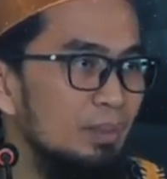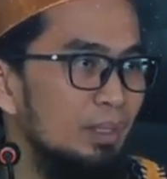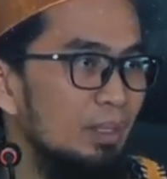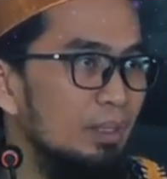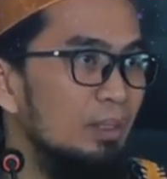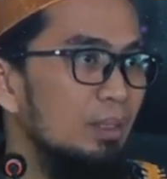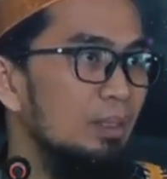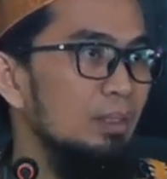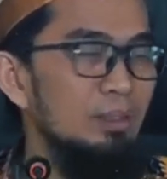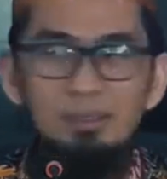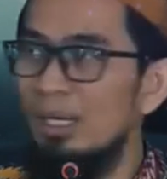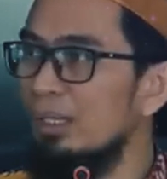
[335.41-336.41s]
Ya.
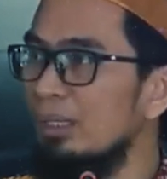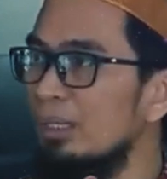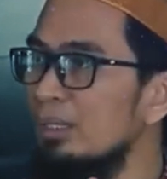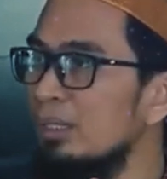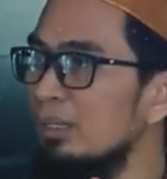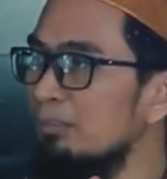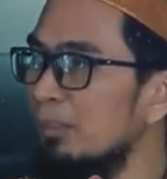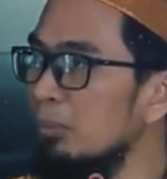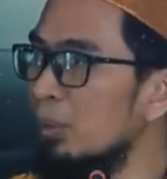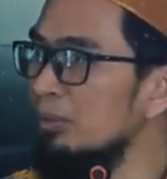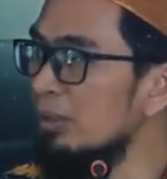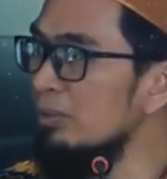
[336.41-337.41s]
Yang ingin
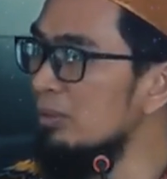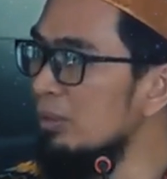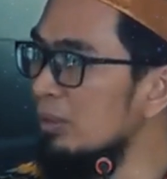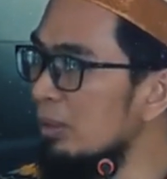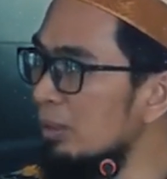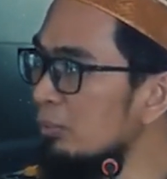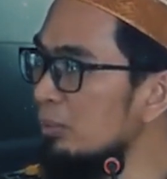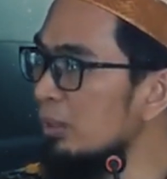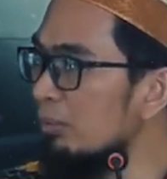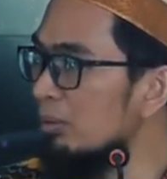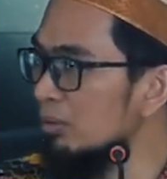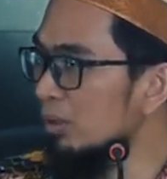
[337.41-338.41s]
diperluas rezeki mudah
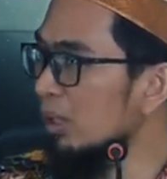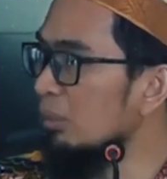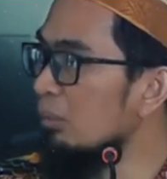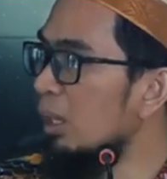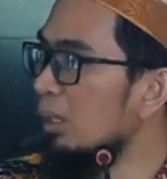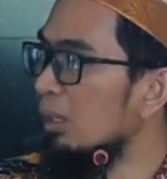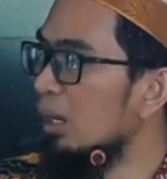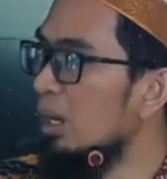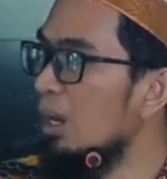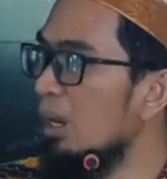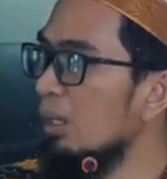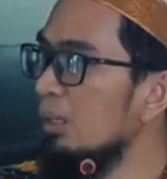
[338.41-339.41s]
baca surat Al-Waqi'ah.